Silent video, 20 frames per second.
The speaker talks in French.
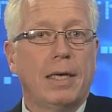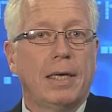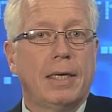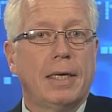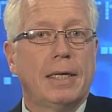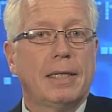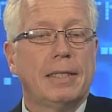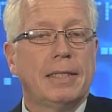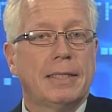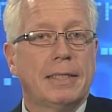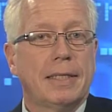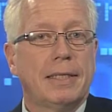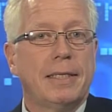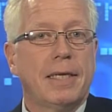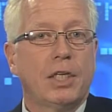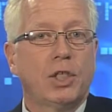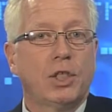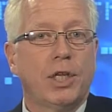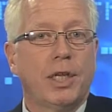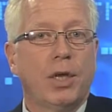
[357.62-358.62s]
et il décide
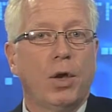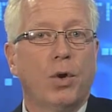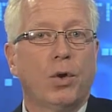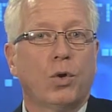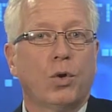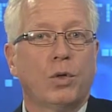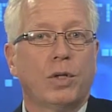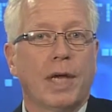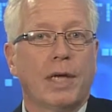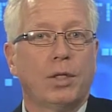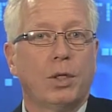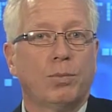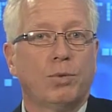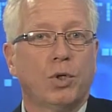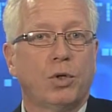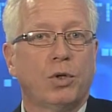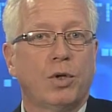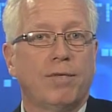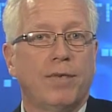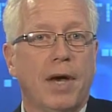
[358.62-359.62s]
d'acheter un contrat
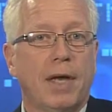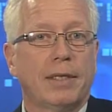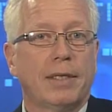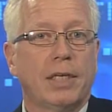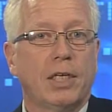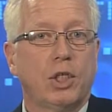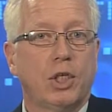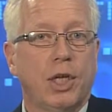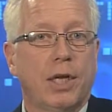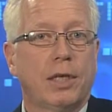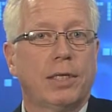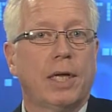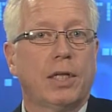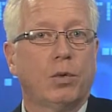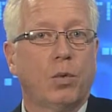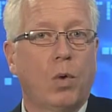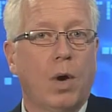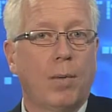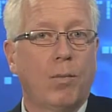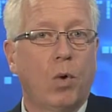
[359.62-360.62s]
d'option de vente échéant dans
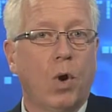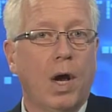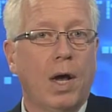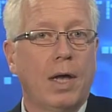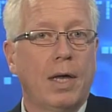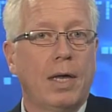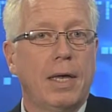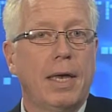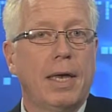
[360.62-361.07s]
trois mois